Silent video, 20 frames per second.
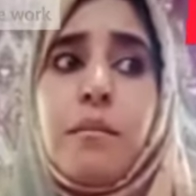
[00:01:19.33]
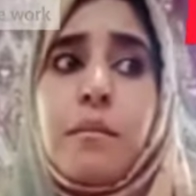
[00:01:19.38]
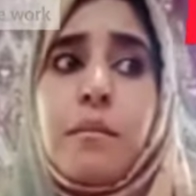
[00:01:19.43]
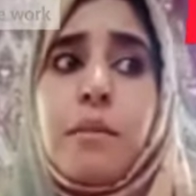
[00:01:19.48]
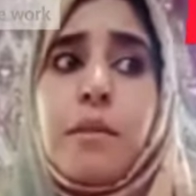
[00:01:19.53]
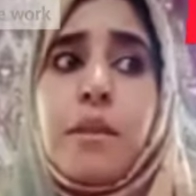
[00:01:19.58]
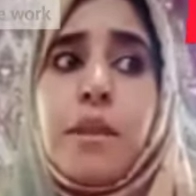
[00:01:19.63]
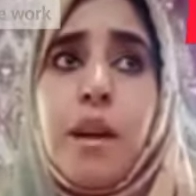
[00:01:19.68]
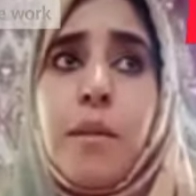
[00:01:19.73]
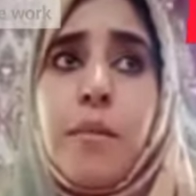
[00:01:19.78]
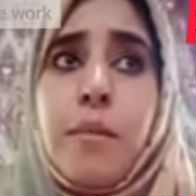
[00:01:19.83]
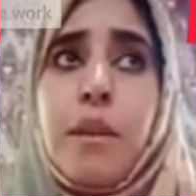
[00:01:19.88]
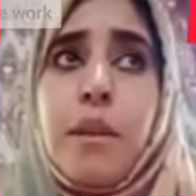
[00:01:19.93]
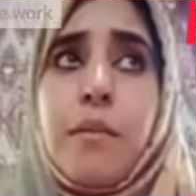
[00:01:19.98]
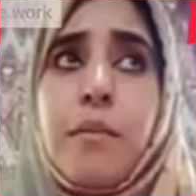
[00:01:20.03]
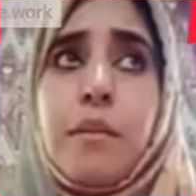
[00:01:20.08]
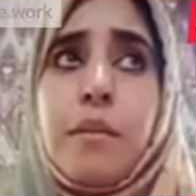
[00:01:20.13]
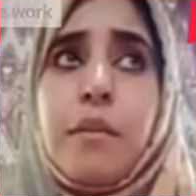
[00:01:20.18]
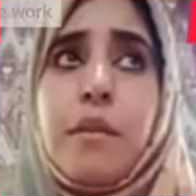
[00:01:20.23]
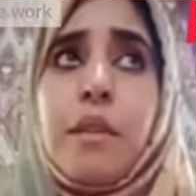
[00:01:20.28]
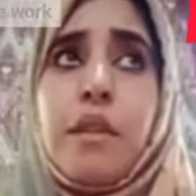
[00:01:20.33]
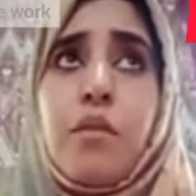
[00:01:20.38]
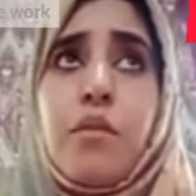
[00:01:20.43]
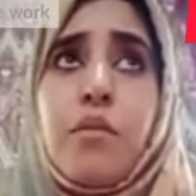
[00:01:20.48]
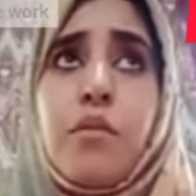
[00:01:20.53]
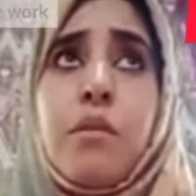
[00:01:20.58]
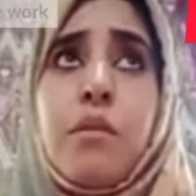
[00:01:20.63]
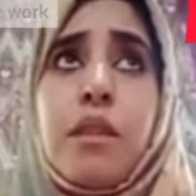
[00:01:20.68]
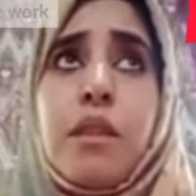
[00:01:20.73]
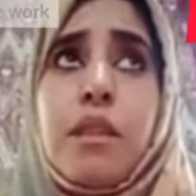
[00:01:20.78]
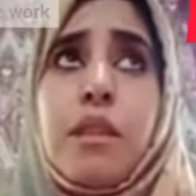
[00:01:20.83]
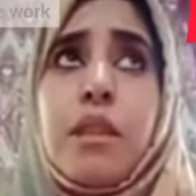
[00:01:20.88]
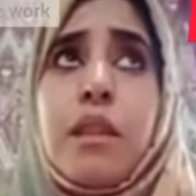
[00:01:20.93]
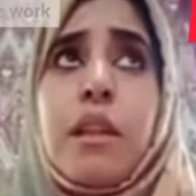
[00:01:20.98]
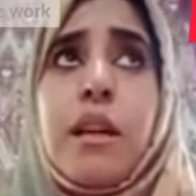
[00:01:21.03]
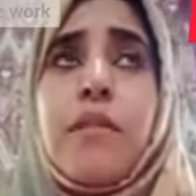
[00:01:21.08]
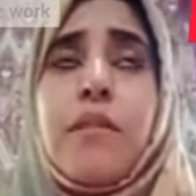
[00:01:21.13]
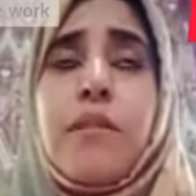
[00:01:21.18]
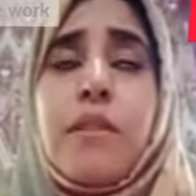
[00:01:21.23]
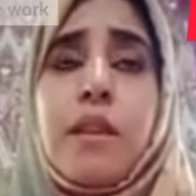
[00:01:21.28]
सा मतलब सिख कम्युनिटी
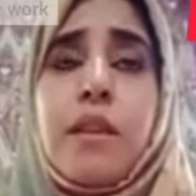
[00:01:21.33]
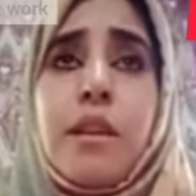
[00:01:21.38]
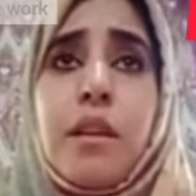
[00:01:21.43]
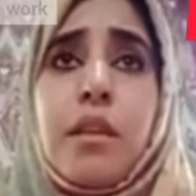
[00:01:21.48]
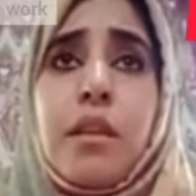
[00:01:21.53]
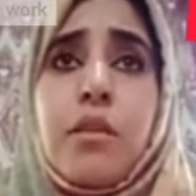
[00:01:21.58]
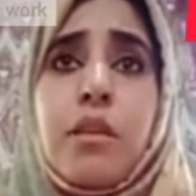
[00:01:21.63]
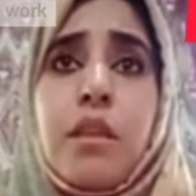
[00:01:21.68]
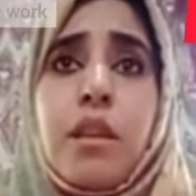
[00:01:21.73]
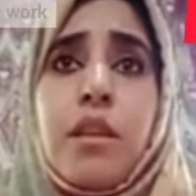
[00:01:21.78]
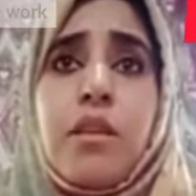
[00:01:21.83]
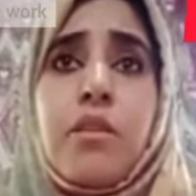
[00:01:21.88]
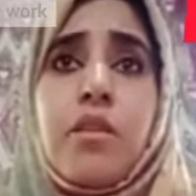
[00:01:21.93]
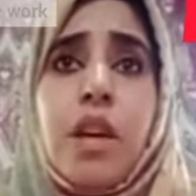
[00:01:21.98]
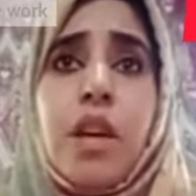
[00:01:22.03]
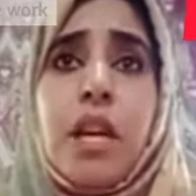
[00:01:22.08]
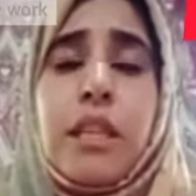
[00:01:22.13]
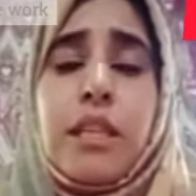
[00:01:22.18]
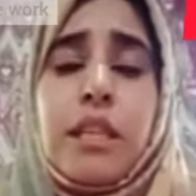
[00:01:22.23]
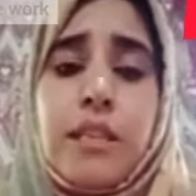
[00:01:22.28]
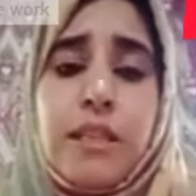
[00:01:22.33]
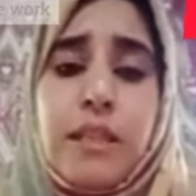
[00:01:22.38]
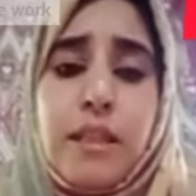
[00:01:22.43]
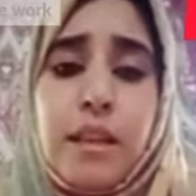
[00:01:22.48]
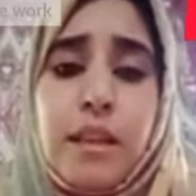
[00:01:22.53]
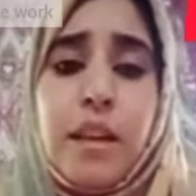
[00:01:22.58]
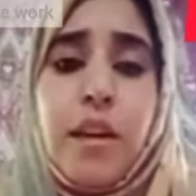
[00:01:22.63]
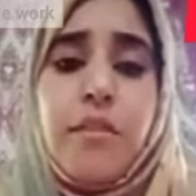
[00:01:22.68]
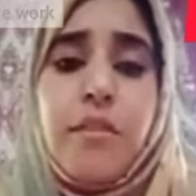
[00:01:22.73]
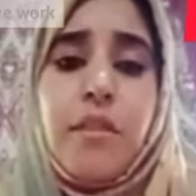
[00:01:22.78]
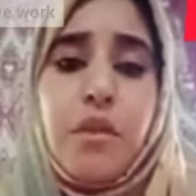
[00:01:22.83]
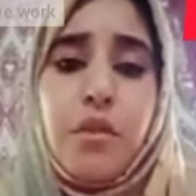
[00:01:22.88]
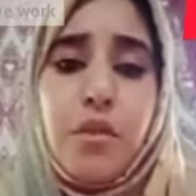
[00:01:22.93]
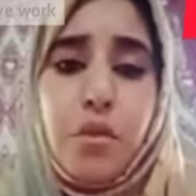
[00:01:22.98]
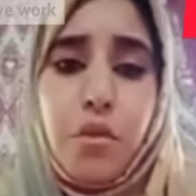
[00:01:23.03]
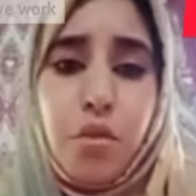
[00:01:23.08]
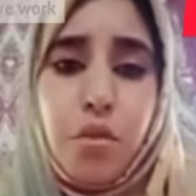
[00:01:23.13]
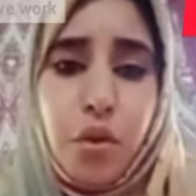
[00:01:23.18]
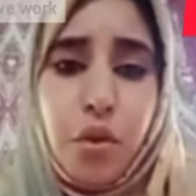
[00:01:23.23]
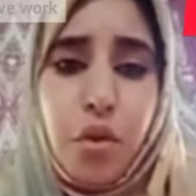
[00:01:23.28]
काफ़ी तीन चार दिन से काफ़ी
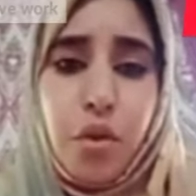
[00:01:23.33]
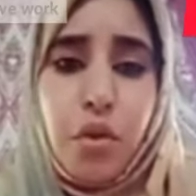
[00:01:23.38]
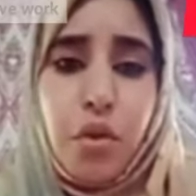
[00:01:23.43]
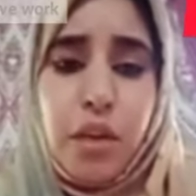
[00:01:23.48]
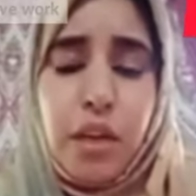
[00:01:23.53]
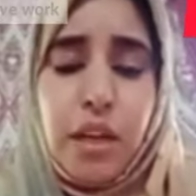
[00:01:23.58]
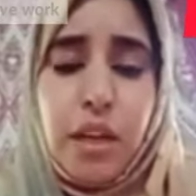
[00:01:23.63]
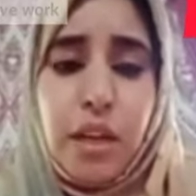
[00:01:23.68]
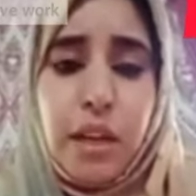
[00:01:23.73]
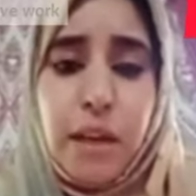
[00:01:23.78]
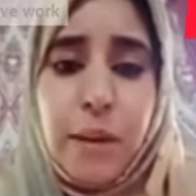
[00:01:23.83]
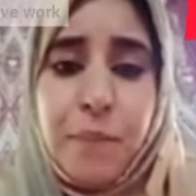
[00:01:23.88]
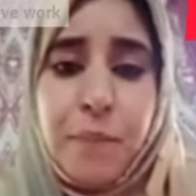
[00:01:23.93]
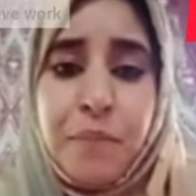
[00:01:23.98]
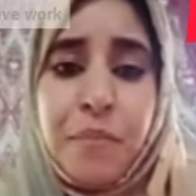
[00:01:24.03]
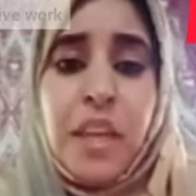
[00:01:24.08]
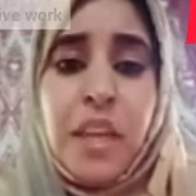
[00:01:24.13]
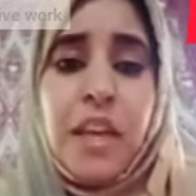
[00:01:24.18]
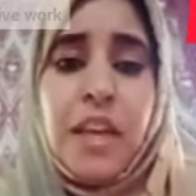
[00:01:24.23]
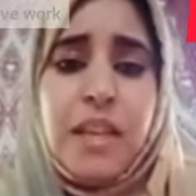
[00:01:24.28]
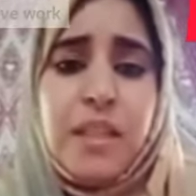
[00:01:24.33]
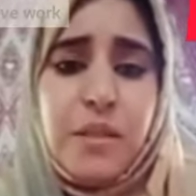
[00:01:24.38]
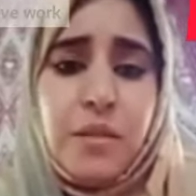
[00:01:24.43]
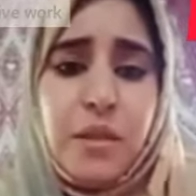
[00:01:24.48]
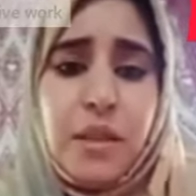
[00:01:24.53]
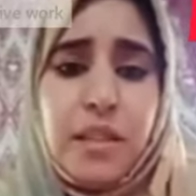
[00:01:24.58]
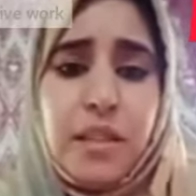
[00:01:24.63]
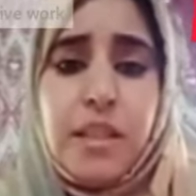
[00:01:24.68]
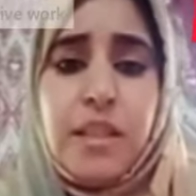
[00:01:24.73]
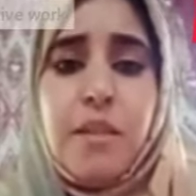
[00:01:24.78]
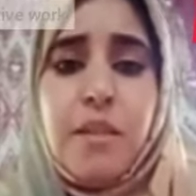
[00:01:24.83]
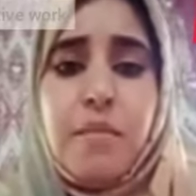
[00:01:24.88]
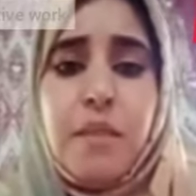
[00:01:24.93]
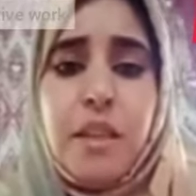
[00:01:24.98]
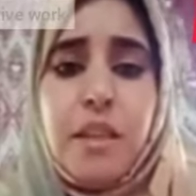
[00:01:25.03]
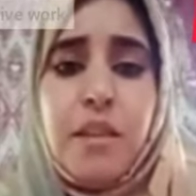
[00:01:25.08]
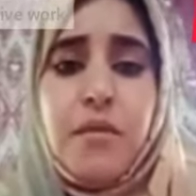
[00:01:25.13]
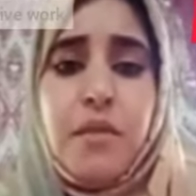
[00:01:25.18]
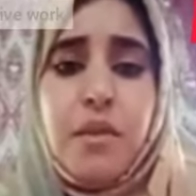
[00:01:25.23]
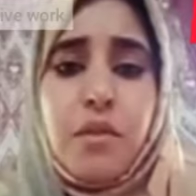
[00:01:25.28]
रूढ़ हो रही है इस वजह से मैंने
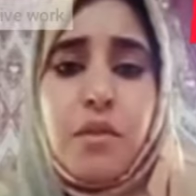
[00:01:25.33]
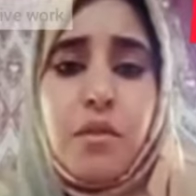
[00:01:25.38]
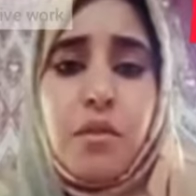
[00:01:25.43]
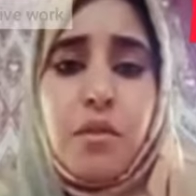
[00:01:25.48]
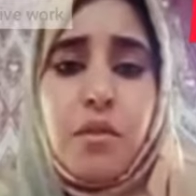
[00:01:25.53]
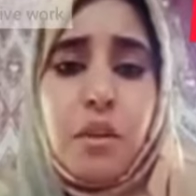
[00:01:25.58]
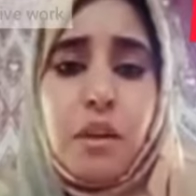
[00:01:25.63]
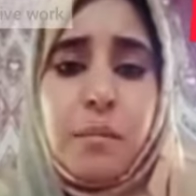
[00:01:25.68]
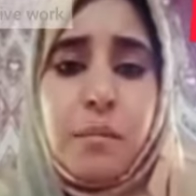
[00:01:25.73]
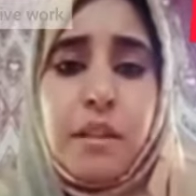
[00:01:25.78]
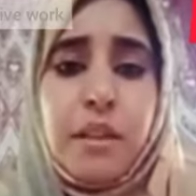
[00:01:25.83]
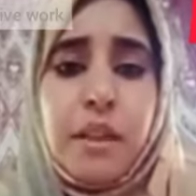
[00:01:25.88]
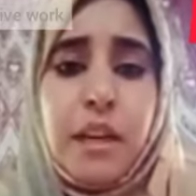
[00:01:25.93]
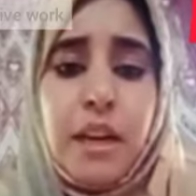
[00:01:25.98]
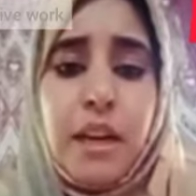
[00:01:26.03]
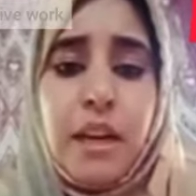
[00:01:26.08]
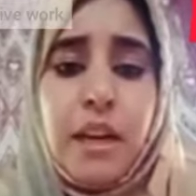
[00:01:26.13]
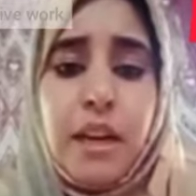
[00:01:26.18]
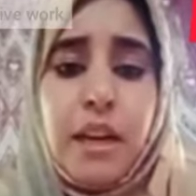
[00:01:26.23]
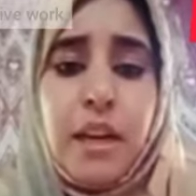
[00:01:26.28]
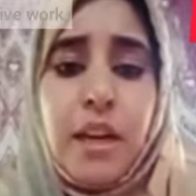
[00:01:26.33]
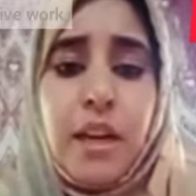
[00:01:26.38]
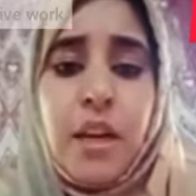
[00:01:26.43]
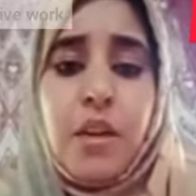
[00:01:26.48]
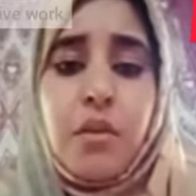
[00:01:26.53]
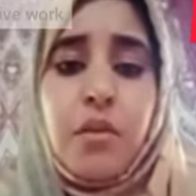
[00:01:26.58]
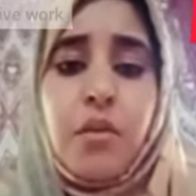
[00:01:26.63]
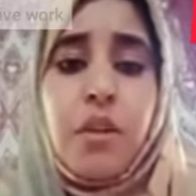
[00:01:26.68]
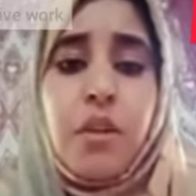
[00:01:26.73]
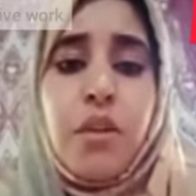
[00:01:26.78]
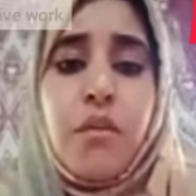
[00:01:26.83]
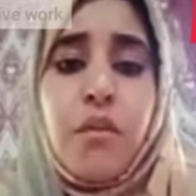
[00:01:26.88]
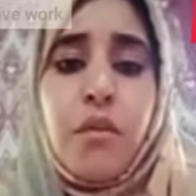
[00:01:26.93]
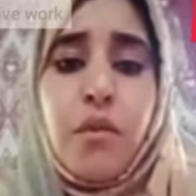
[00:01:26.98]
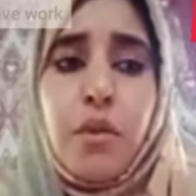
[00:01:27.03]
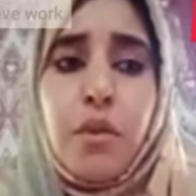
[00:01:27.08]
वीडियो बनाया क्योंकि वो